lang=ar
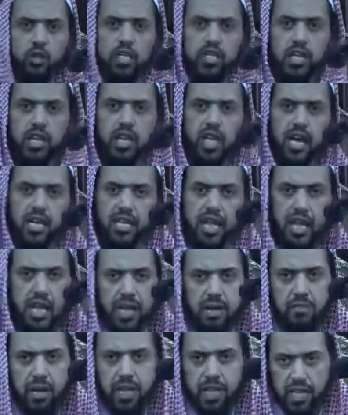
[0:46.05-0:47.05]
وجه الله
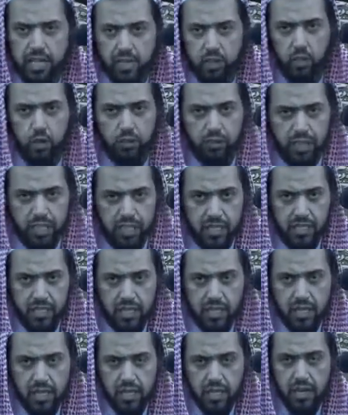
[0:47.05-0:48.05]
على ما يليق به
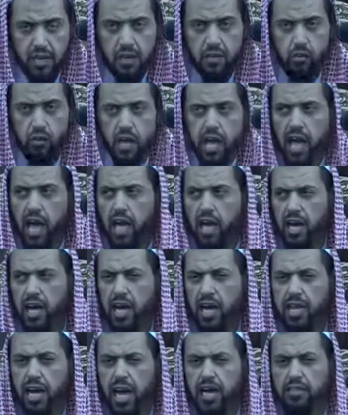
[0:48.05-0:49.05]
ولا حق
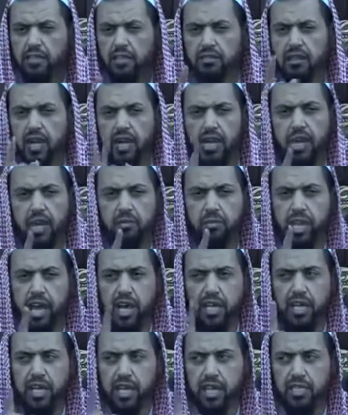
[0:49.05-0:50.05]
لك أن تنتقل من
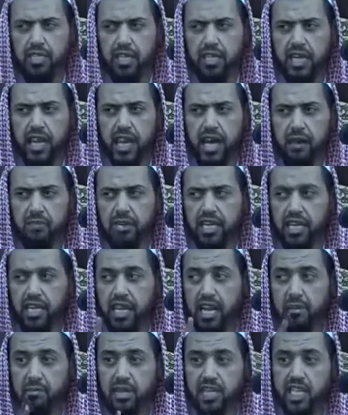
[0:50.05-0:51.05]
حقيقة الكلام
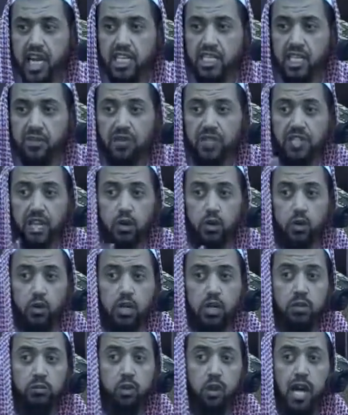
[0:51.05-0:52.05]
إلى المجاز
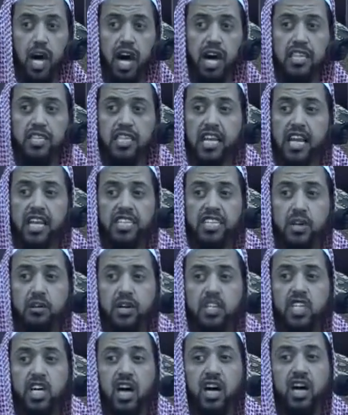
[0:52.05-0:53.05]
فتقول المراد ليس
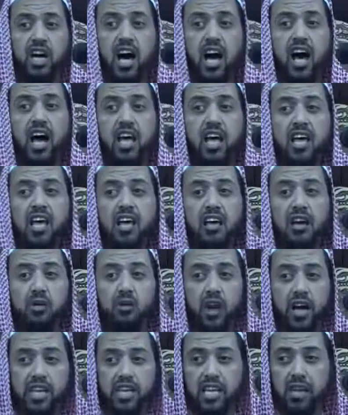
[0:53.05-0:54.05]
وجه الله
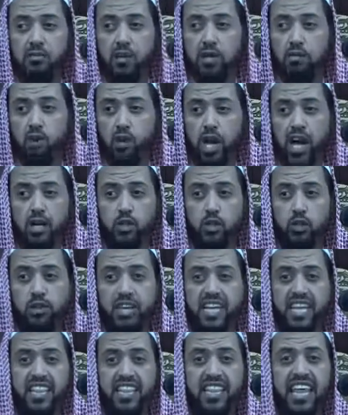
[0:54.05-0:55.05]
وإنما المراد
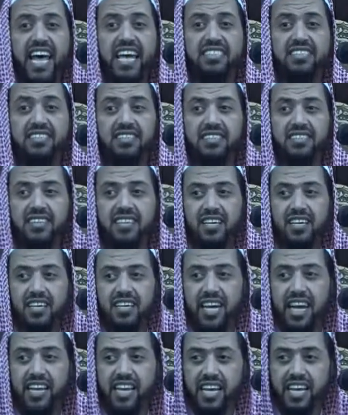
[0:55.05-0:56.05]
به الذات
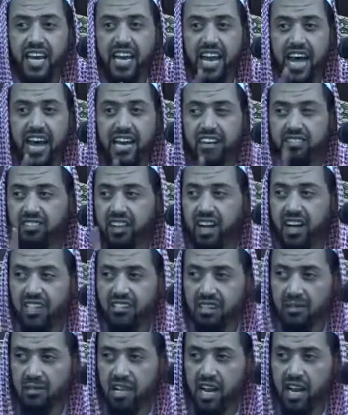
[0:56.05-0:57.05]
لأنك الآن
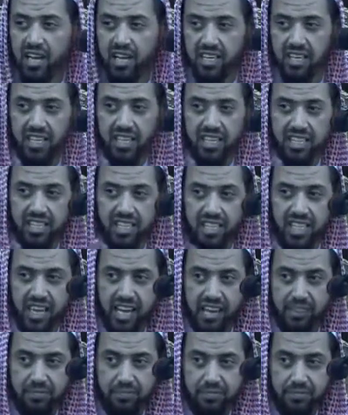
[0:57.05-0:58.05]
انتقلت من الحقيقة
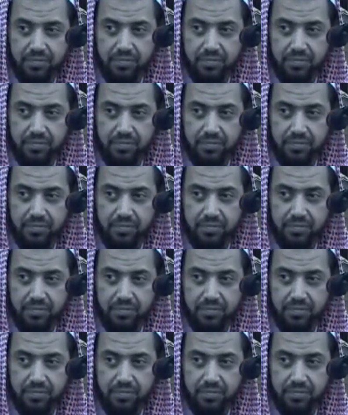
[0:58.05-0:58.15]
إلى